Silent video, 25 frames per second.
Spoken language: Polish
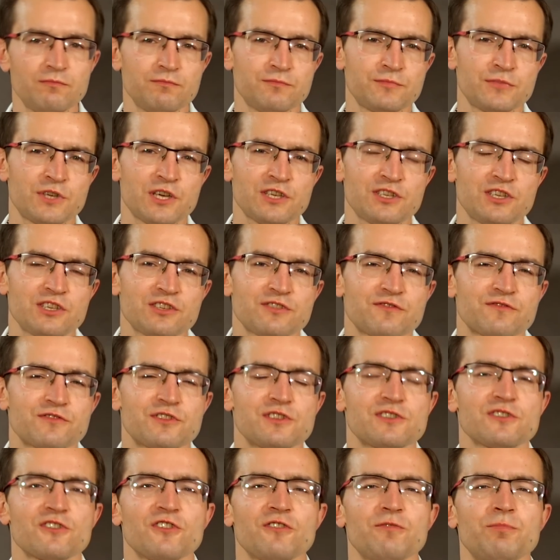Przecież
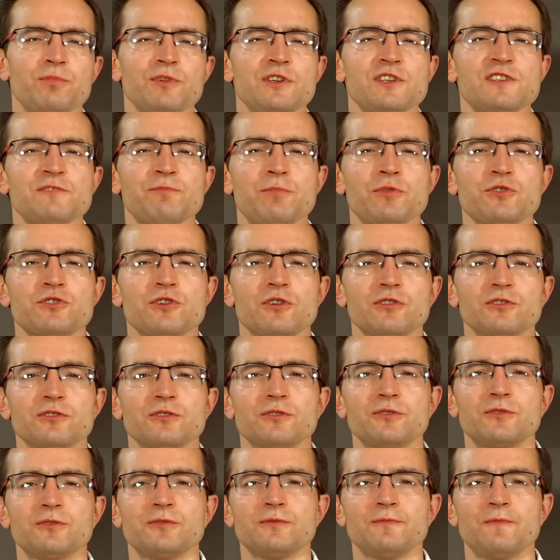wszystko jest w
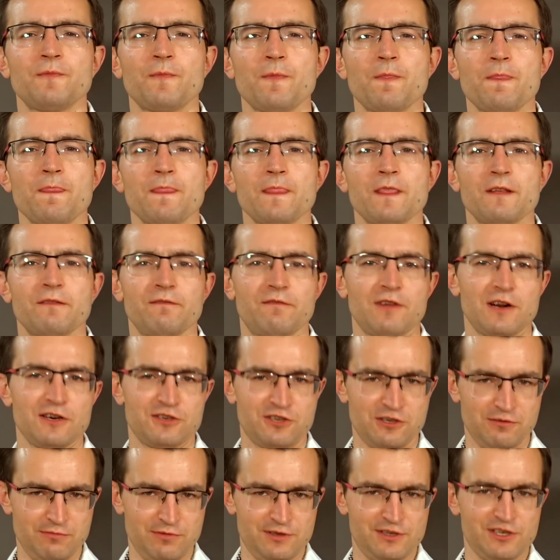porządku.
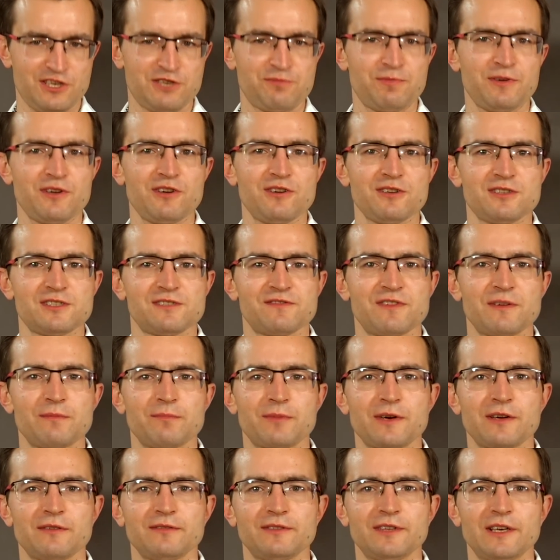Walczymy ze szpiegostwem,
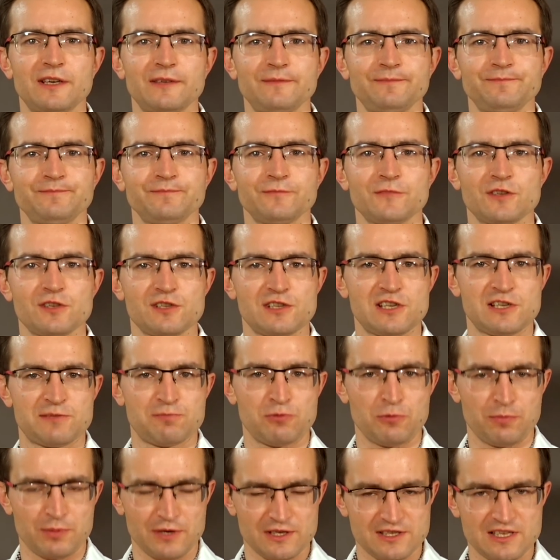prawda? Ze
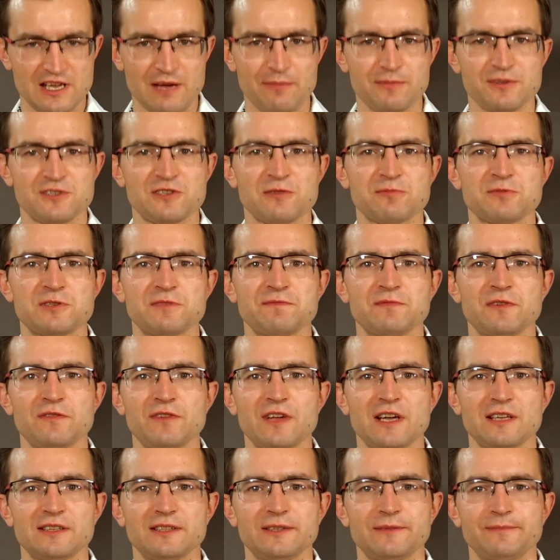współpracami z obcym
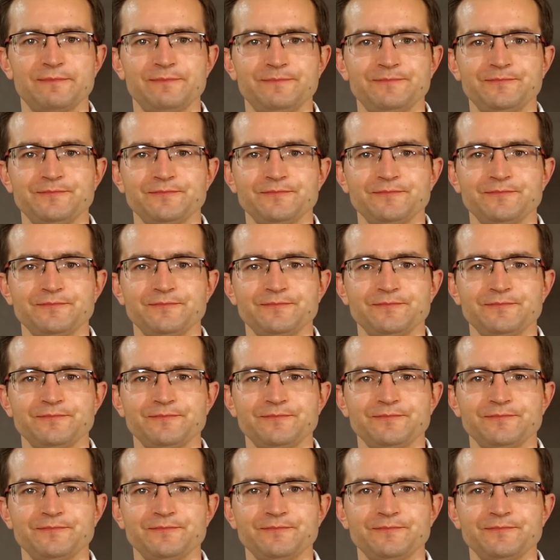wywiadem.